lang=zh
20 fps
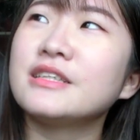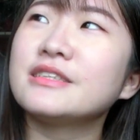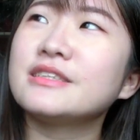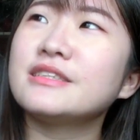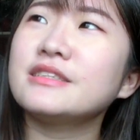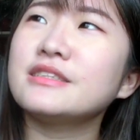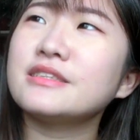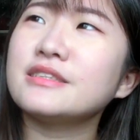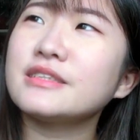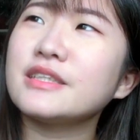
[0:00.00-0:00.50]

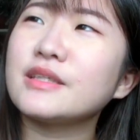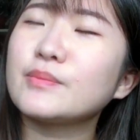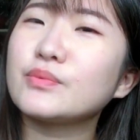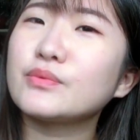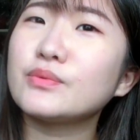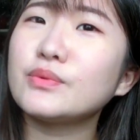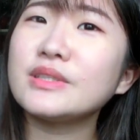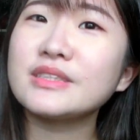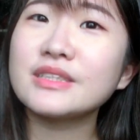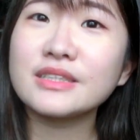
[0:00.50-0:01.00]
其实也
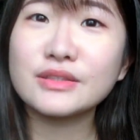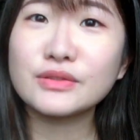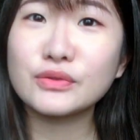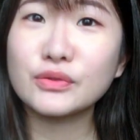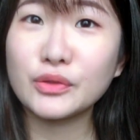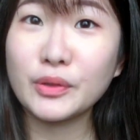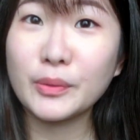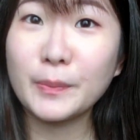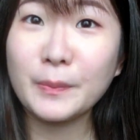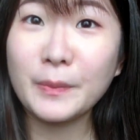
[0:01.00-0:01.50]
不会真的
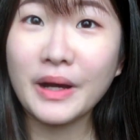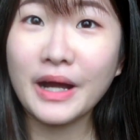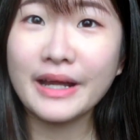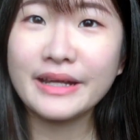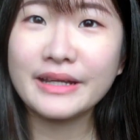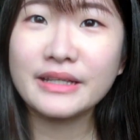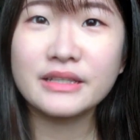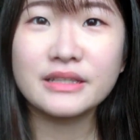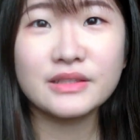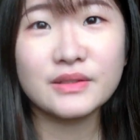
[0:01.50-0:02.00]
全
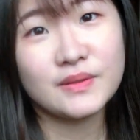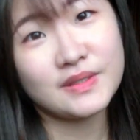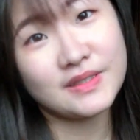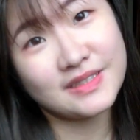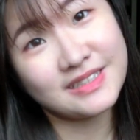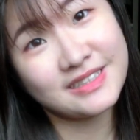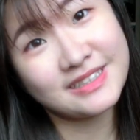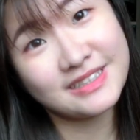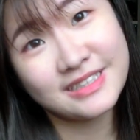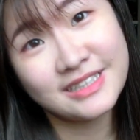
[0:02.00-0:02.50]
买，因
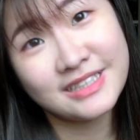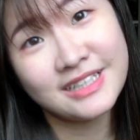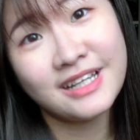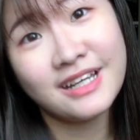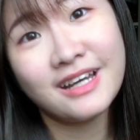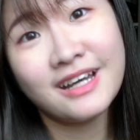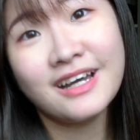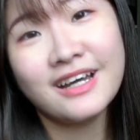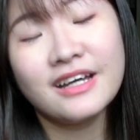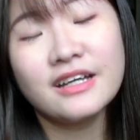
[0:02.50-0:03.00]
为
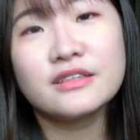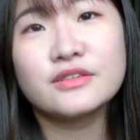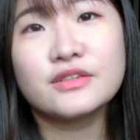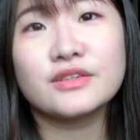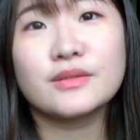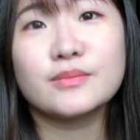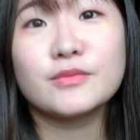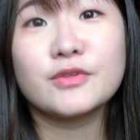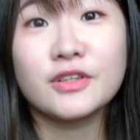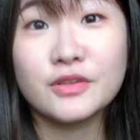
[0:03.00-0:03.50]
学
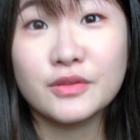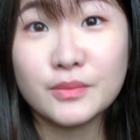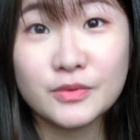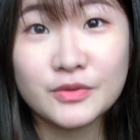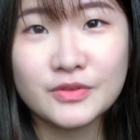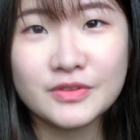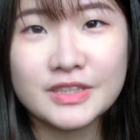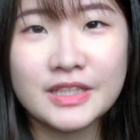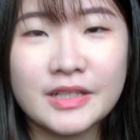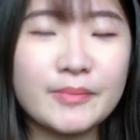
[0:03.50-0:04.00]
生不可能那么
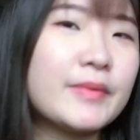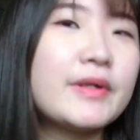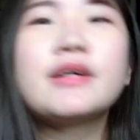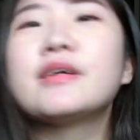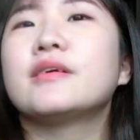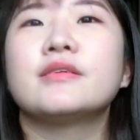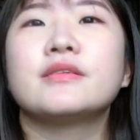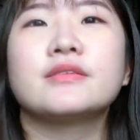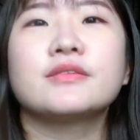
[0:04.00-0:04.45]
多钱嘛。